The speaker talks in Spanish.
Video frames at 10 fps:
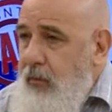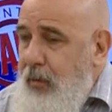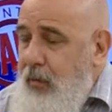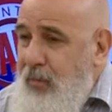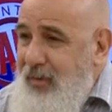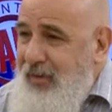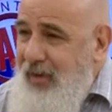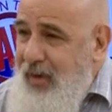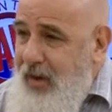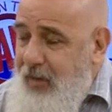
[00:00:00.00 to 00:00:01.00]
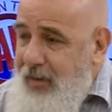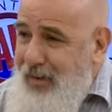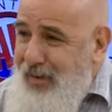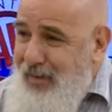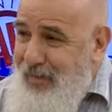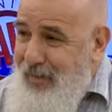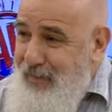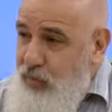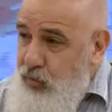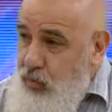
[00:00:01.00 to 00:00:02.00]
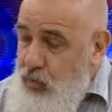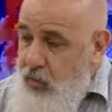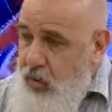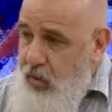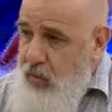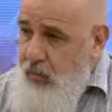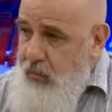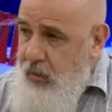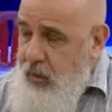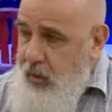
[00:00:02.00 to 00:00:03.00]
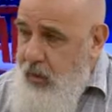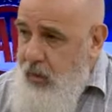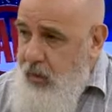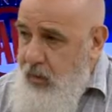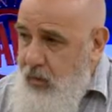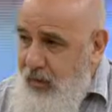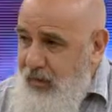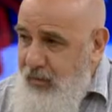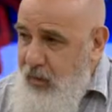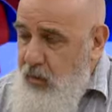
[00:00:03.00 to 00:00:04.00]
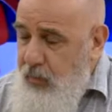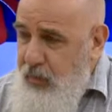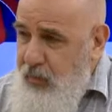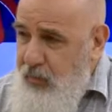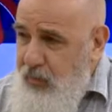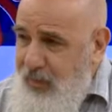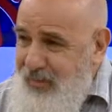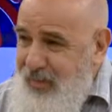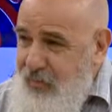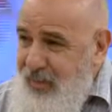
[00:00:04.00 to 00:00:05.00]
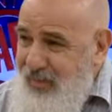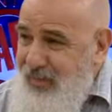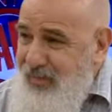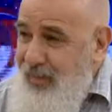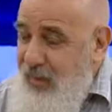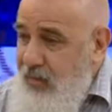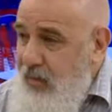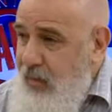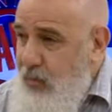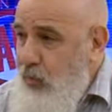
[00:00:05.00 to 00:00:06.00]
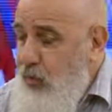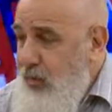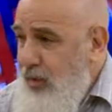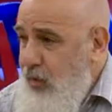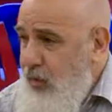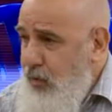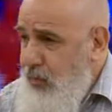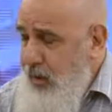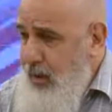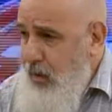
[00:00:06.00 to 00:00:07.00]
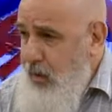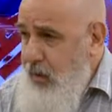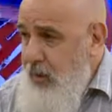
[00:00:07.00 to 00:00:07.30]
pero me parece que en, el futuro eh, hacia el gobierno se va a ser más exigente desde el punto de vista de la economía.